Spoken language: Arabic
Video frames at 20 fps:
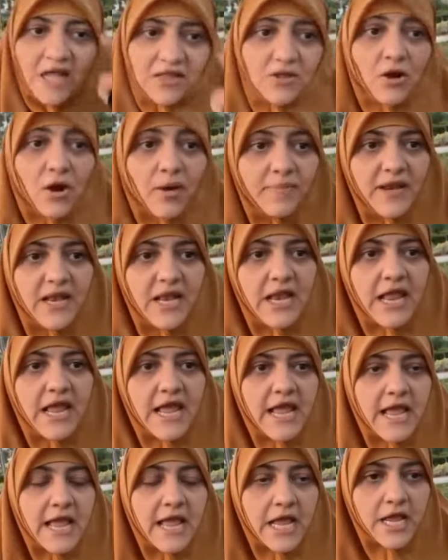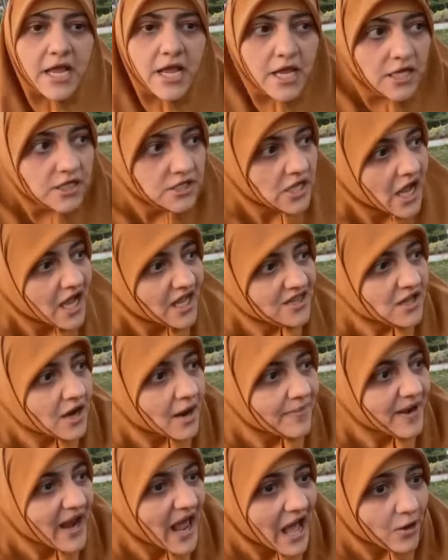اضرب آه،
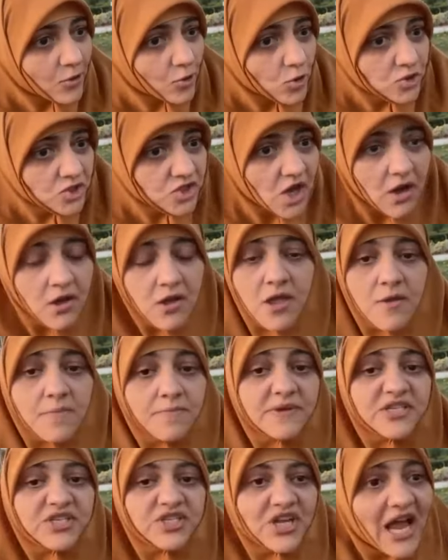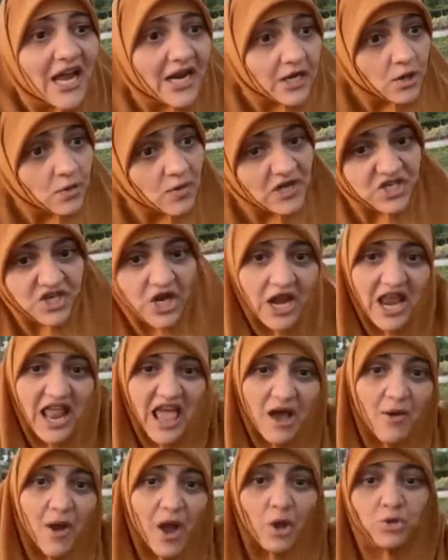اضرب العروسه بالشكل
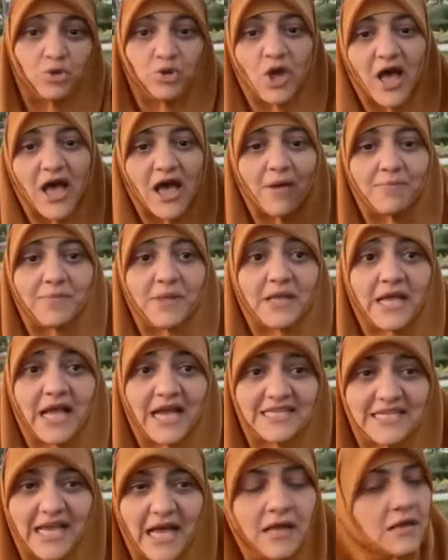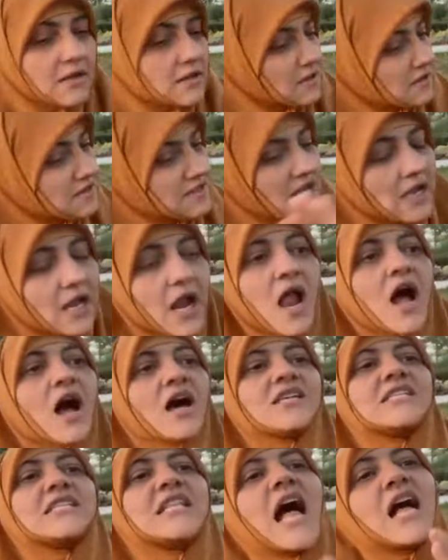واشيلها واحطها كذا ده
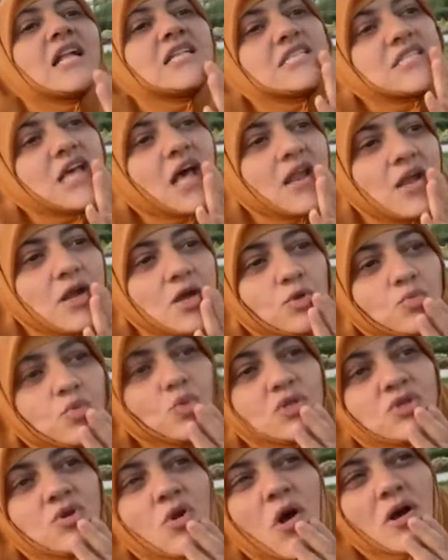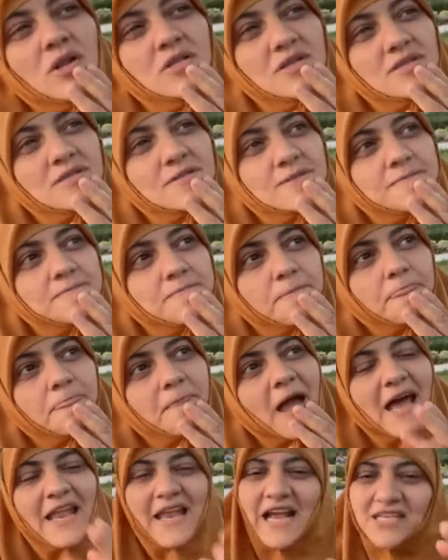اصلها اتصالحت وتراضت
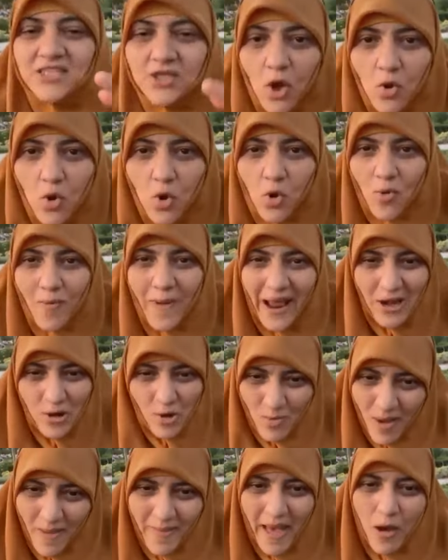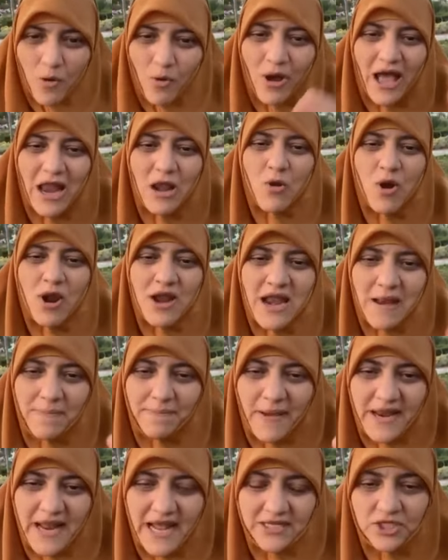انا عايزه اقول لكم معلومه بقى وخلوا هنا
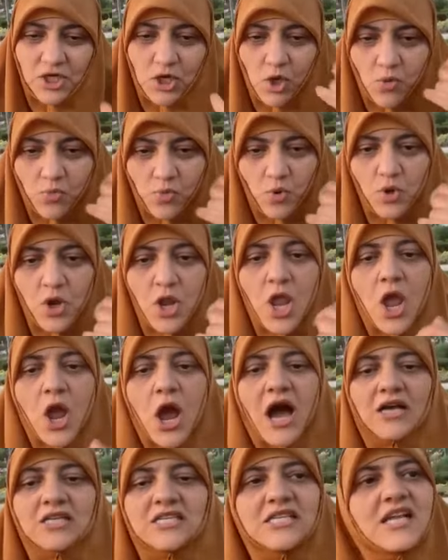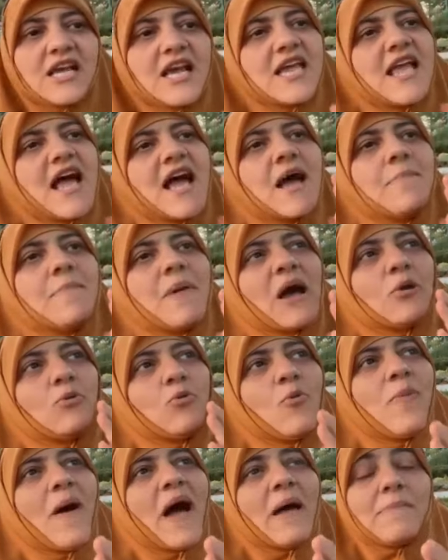البنات يجيبوا اصل هي
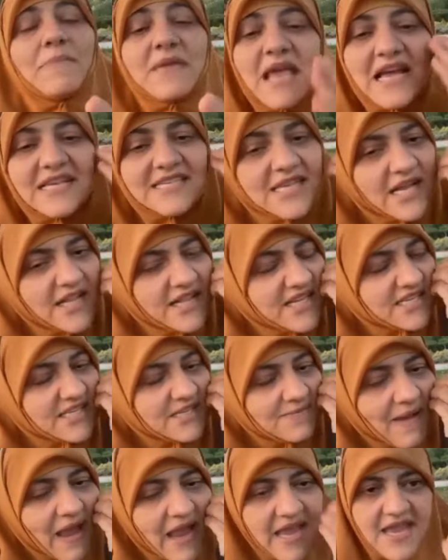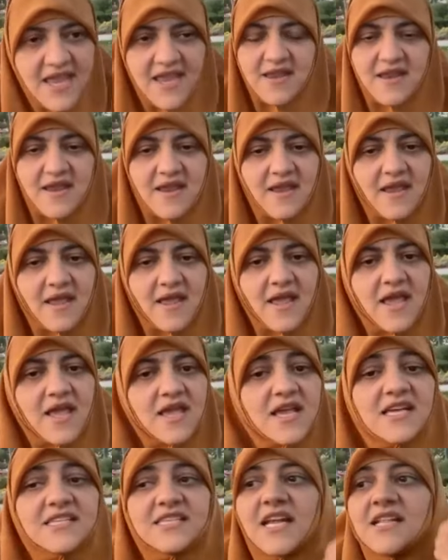مغلوبه يا ست اسمعيني
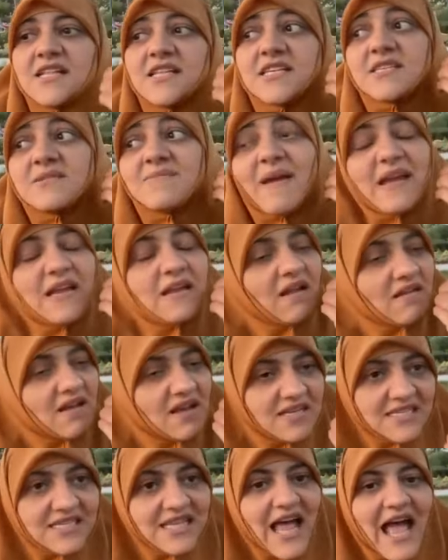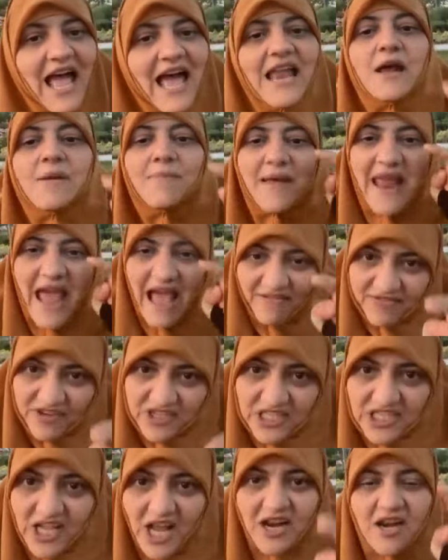يا ست اسمعينا الله يصلح حالك ما انا
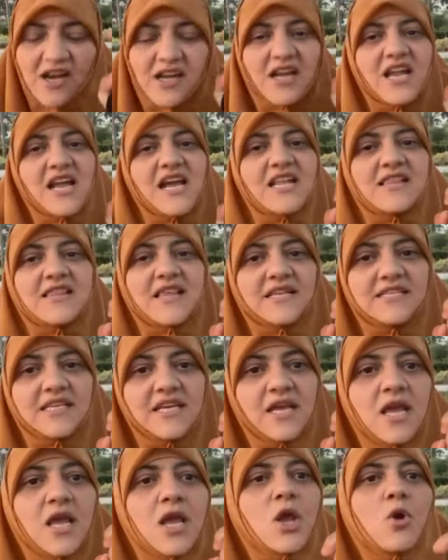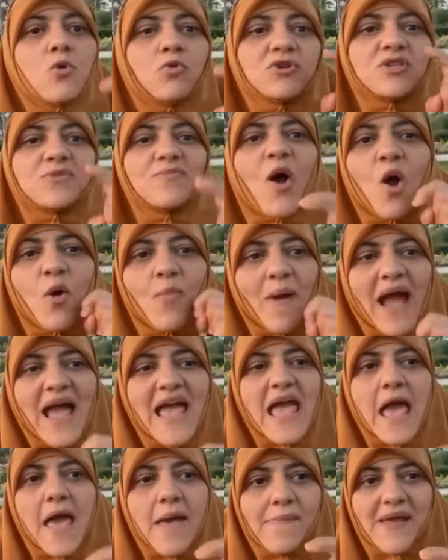هفسر لك الحته دي واسمعوا
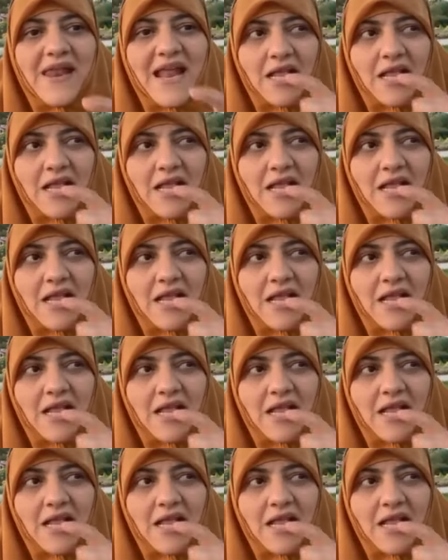معايا يا